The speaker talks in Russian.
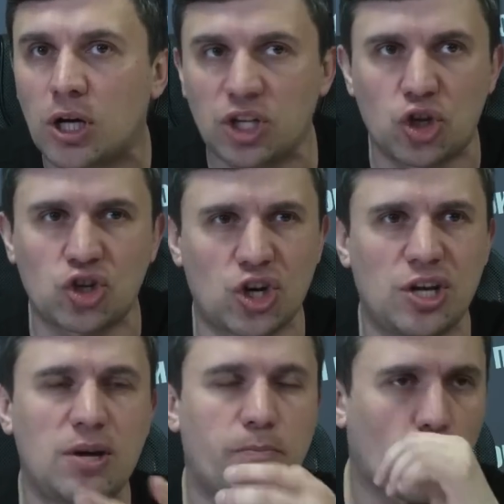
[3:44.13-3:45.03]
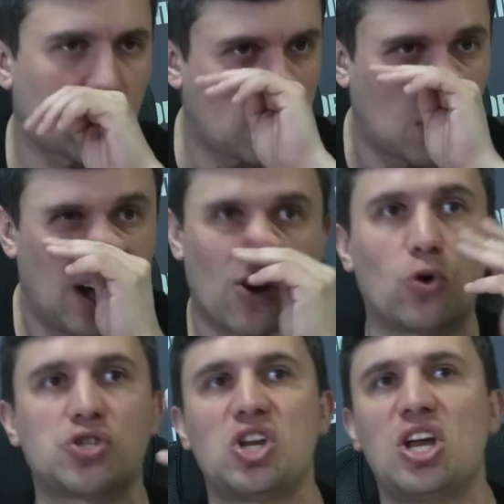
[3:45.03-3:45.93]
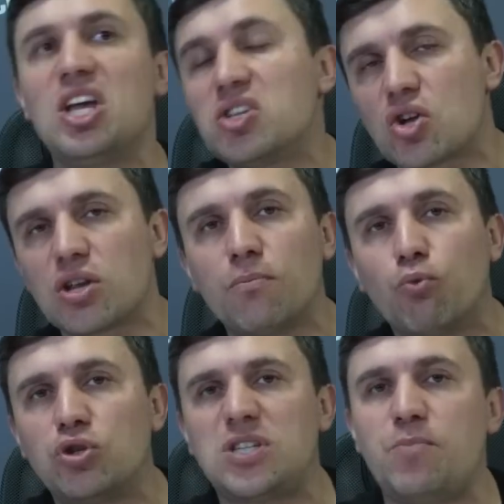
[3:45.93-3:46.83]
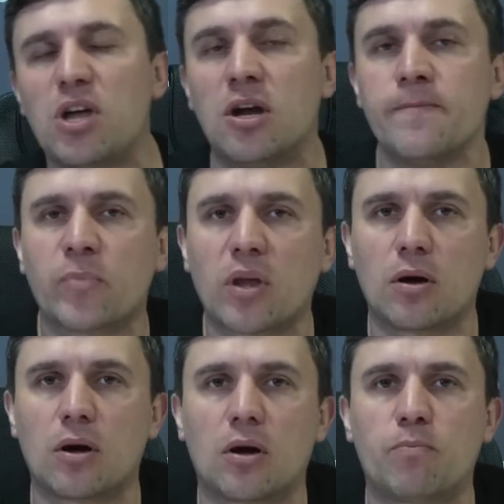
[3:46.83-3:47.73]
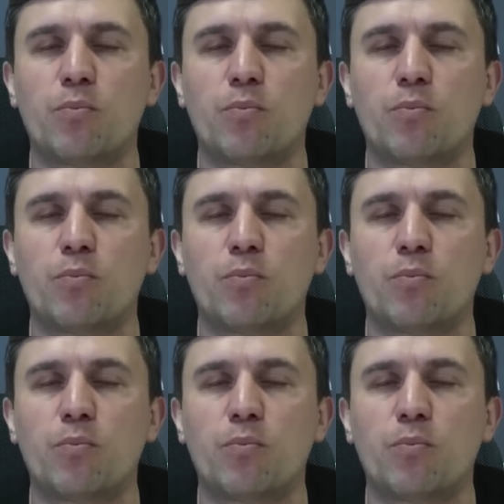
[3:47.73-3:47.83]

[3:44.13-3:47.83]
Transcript: Это же не просто Росреестр не будет теперь э,